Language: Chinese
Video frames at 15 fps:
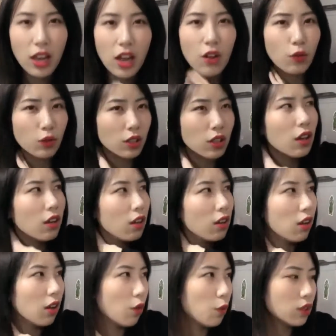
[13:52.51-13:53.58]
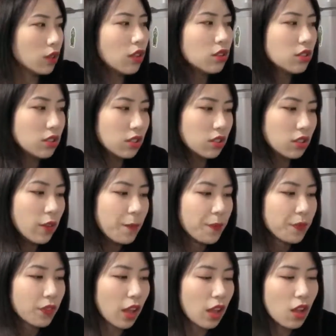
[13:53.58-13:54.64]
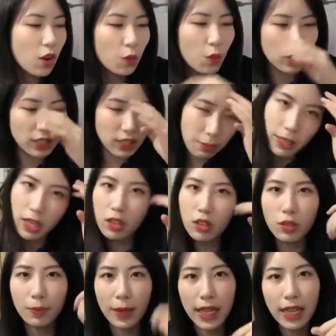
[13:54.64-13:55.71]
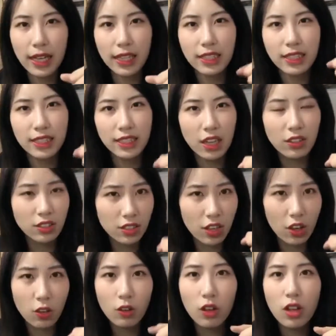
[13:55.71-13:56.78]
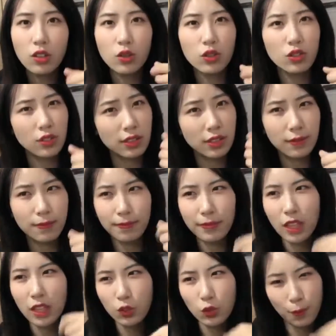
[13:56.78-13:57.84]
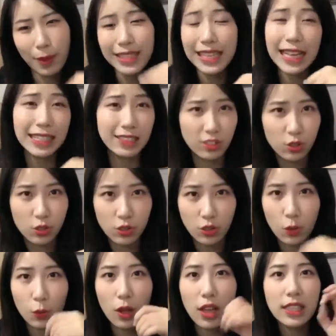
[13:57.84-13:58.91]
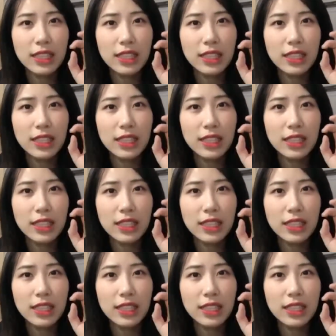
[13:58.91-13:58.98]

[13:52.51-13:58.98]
然后，呃，我当时我基本上都是把它跟香蕉就是就拌在一起吃的，